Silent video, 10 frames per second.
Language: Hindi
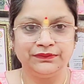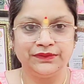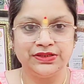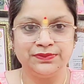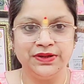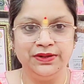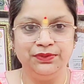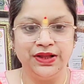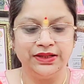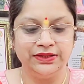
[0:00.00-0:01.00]
इसमें
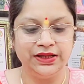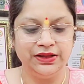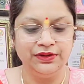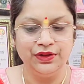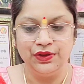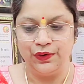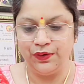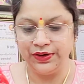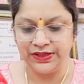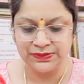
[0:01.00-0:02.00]
नींबू डाल दिया
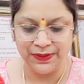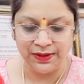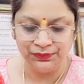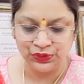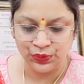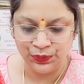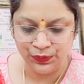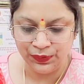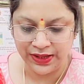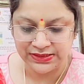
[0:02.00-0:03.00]
और इसमें हम
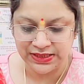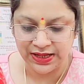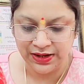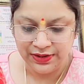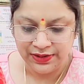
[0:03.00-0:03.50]
थोड़ा सा